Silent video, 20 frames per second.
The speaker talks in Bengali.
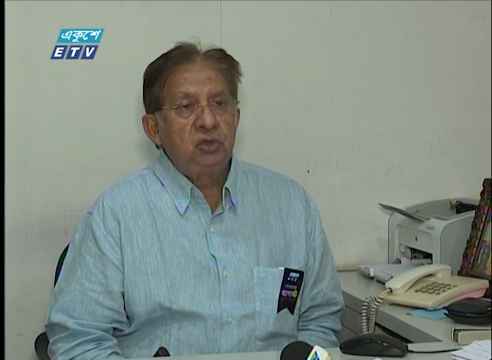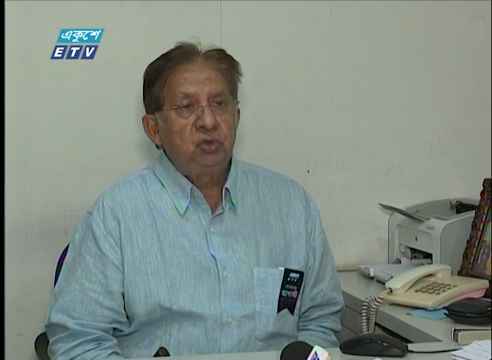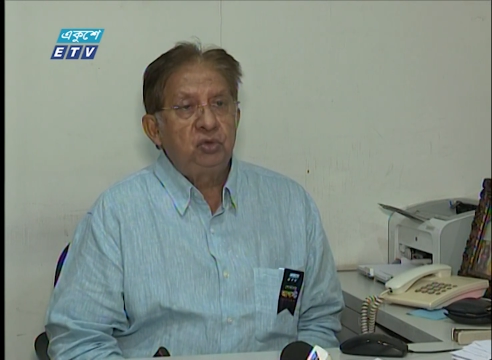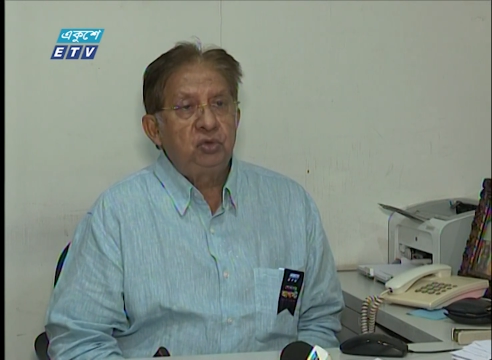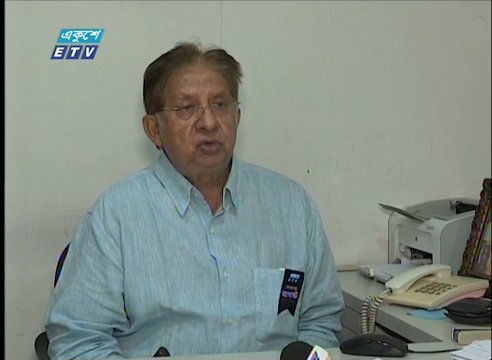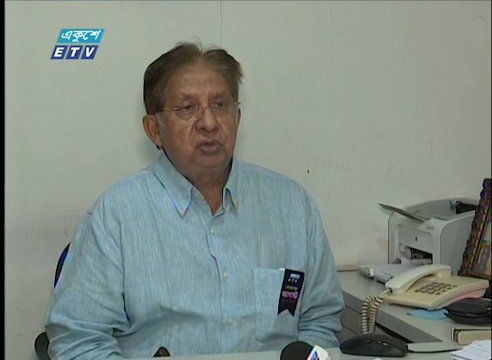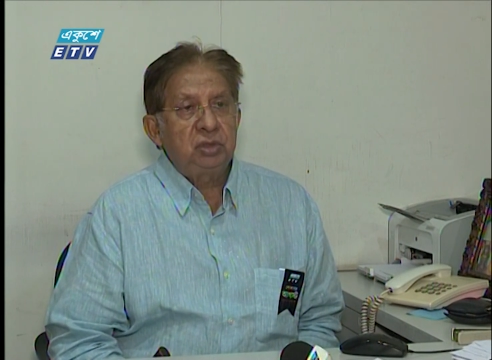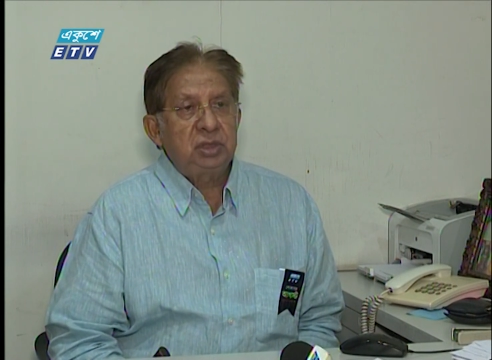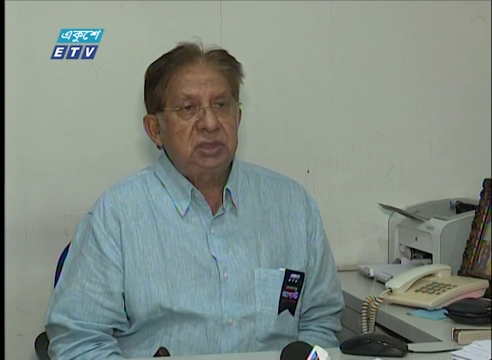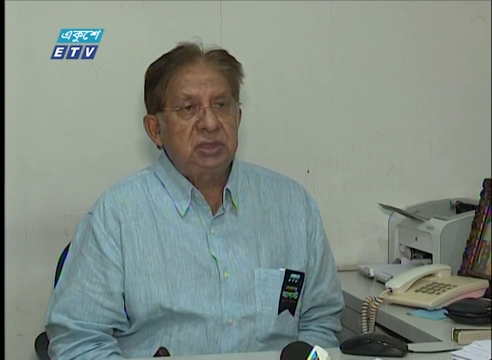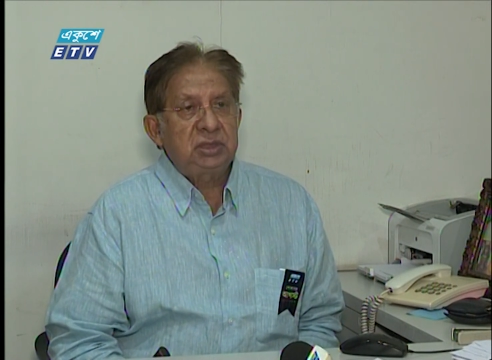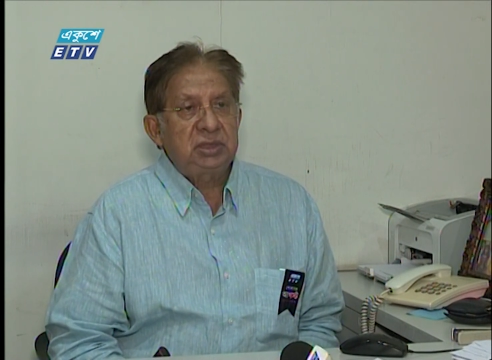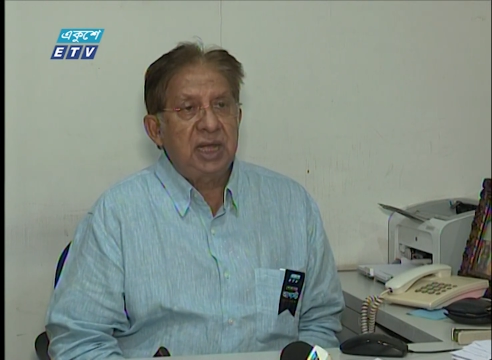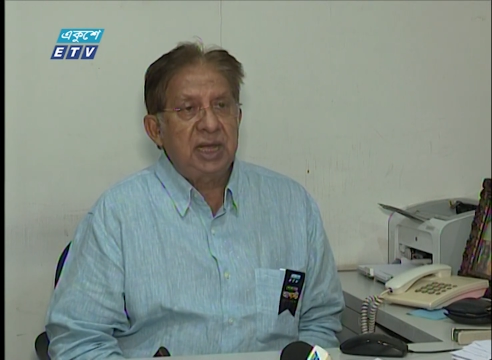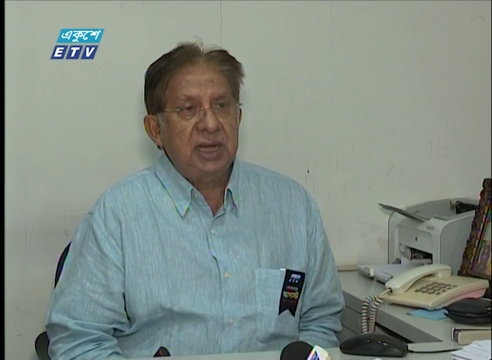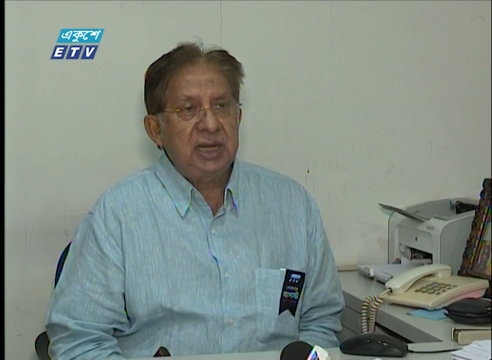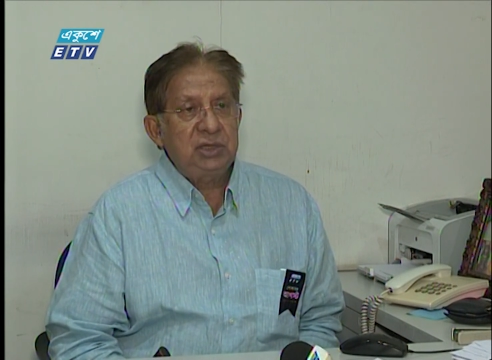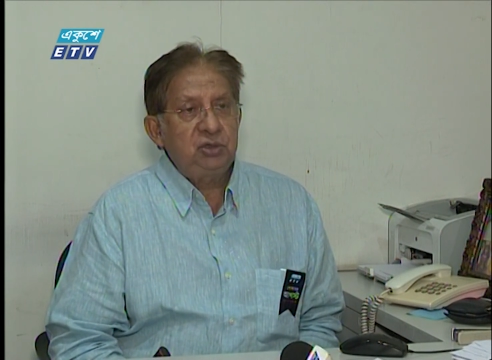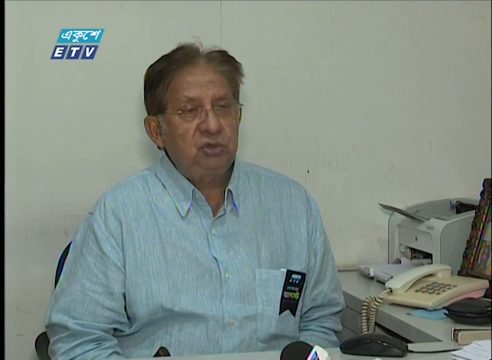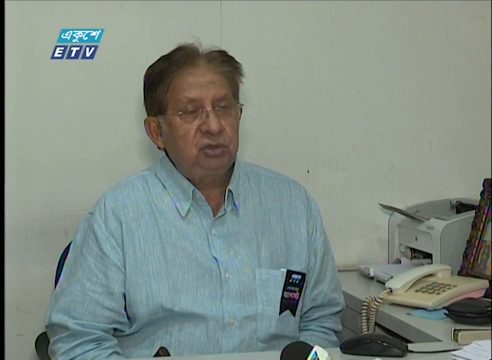তো
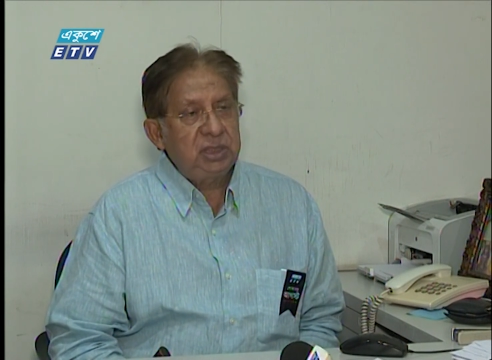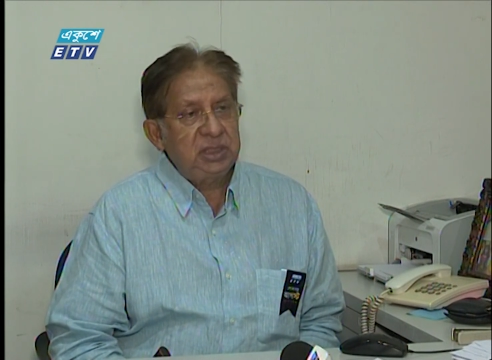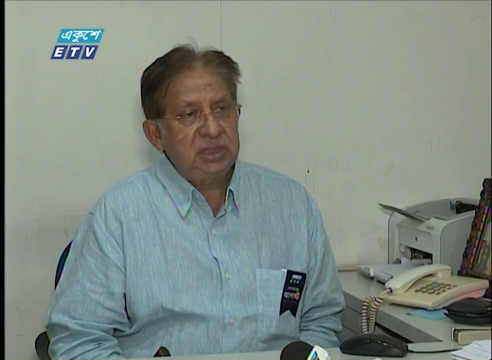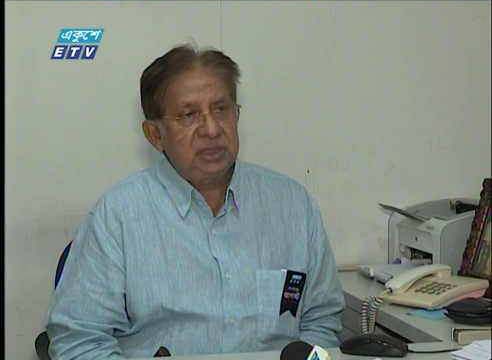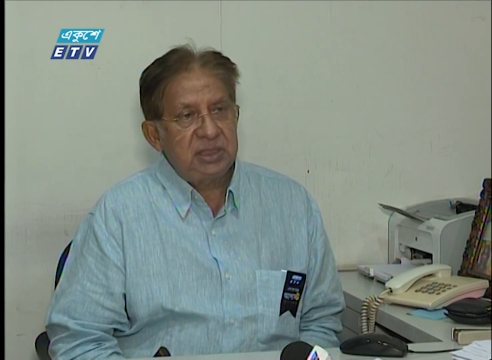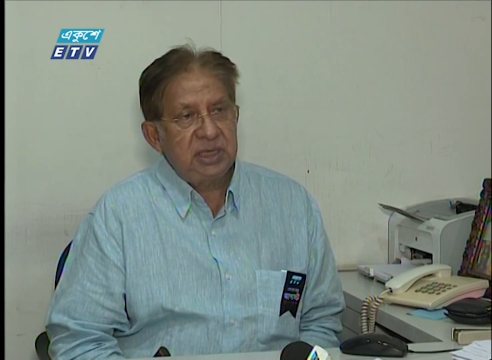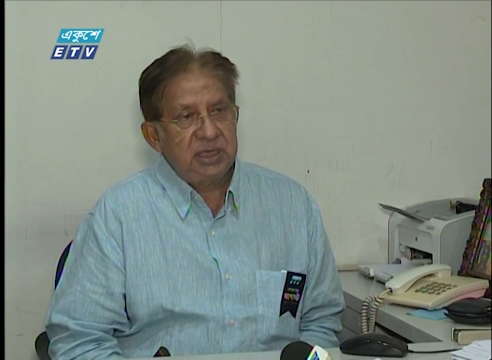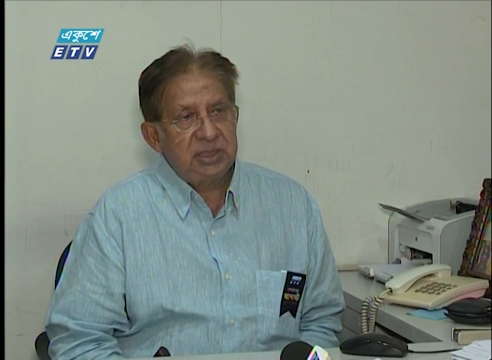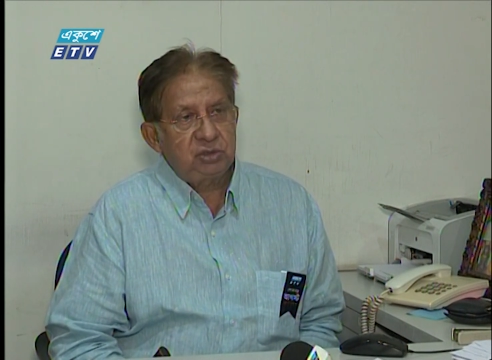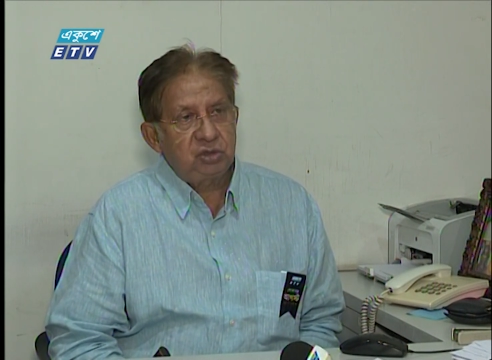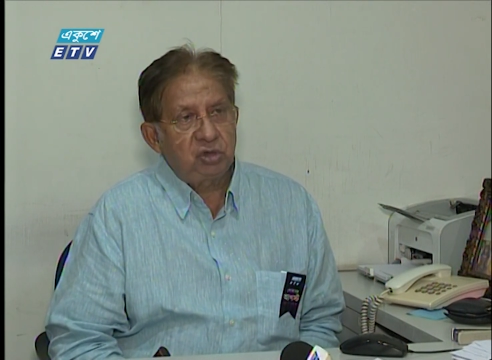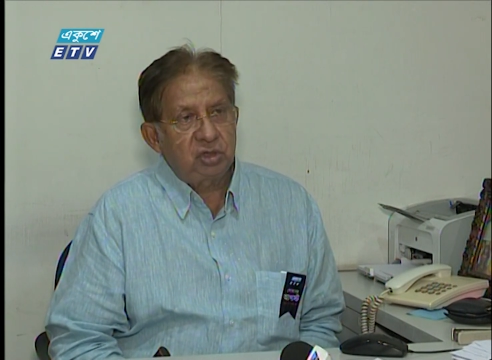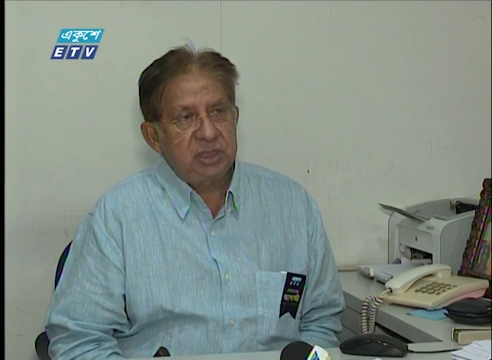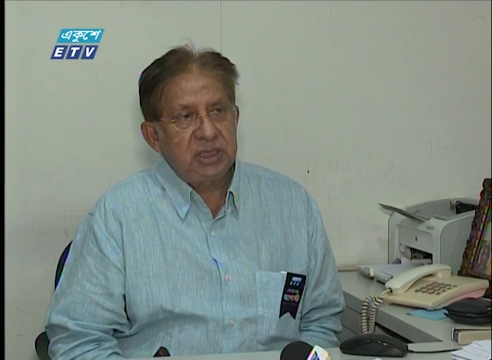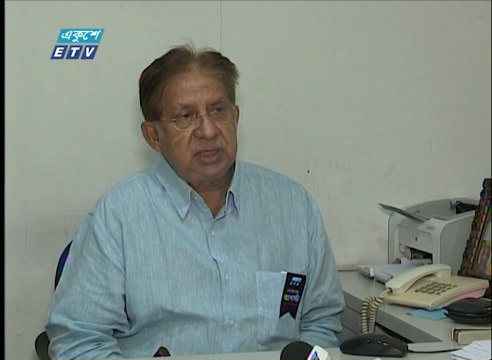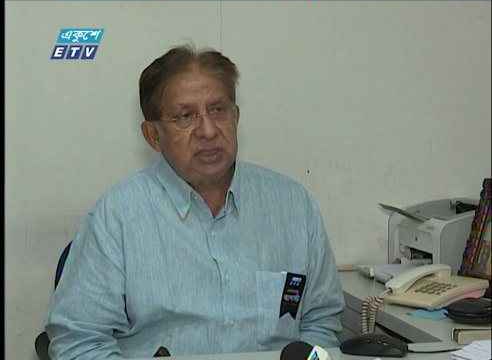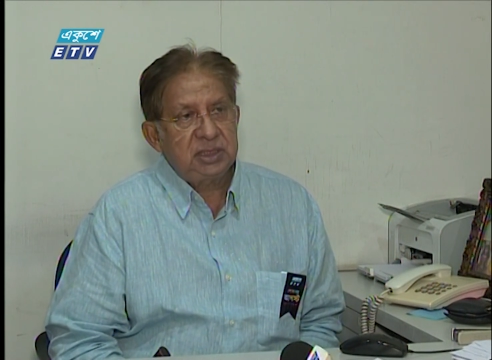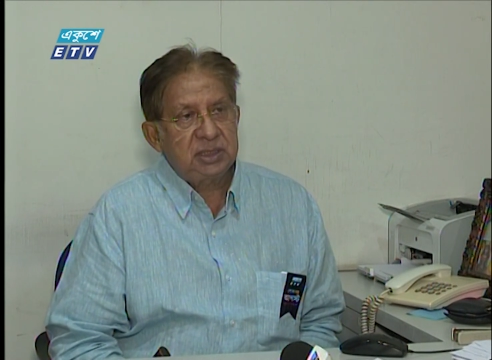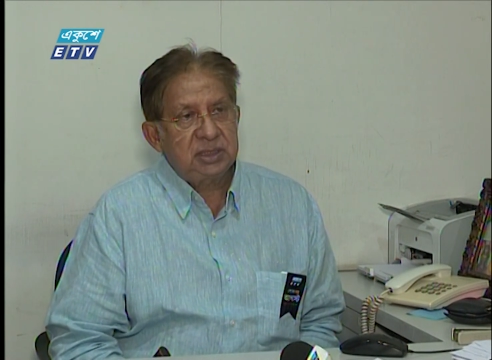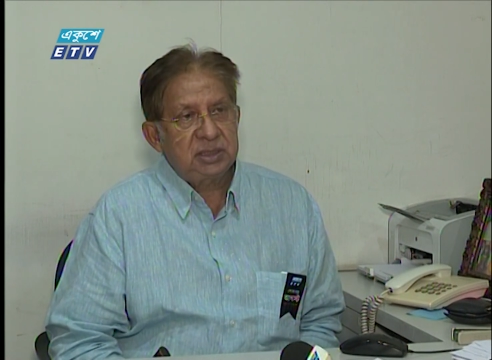তারা যদি সেই
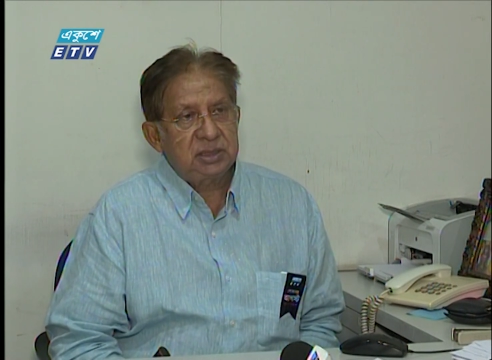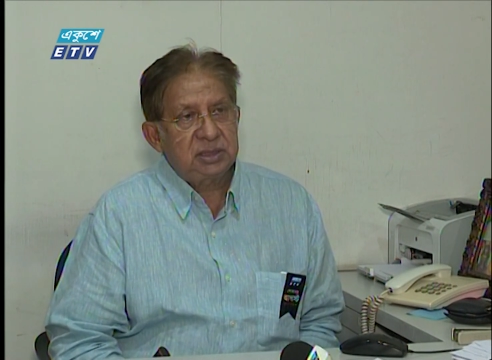সঠিক